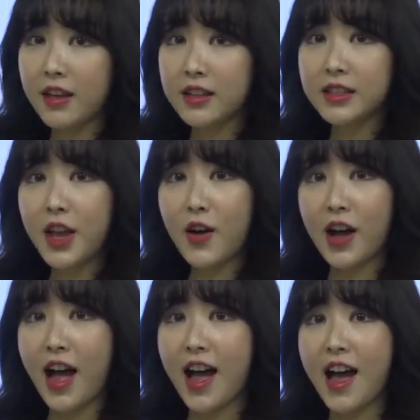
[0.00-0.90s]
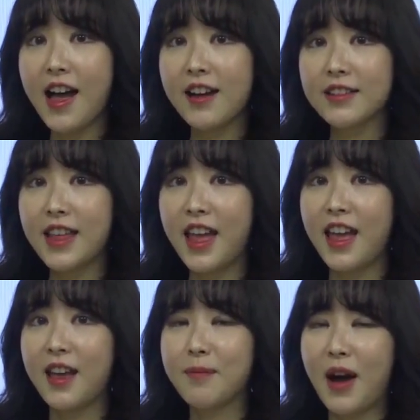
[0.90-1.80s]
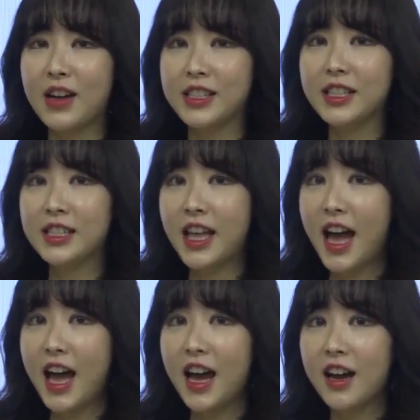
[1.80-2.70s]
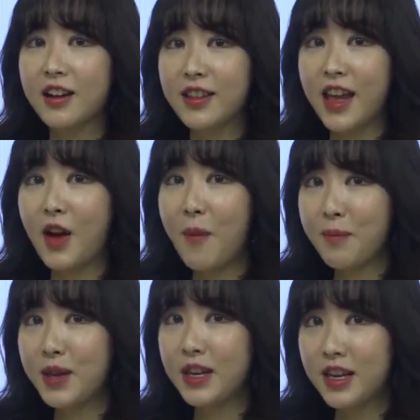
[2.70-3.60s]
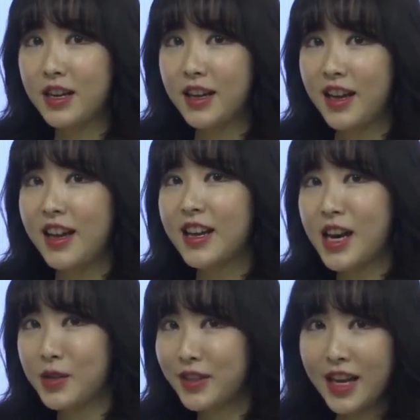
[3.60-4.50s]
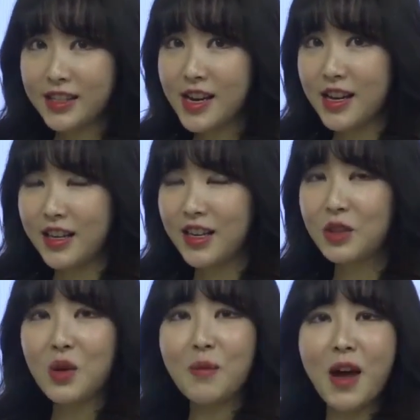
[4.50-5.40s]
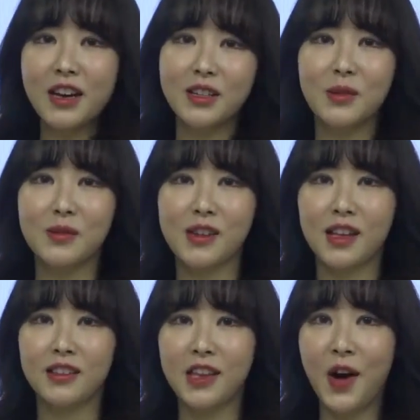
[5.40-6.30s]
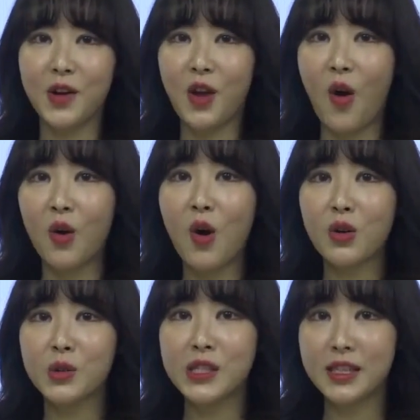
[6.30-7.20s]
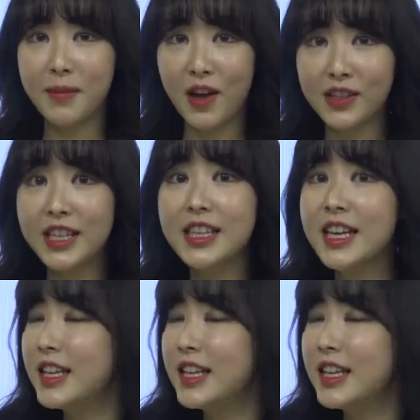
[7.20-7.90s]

그녀가 네, 마신다 내 네, 커피를. 그래서 사실 이 또마르 동사는요. 영어로 치면은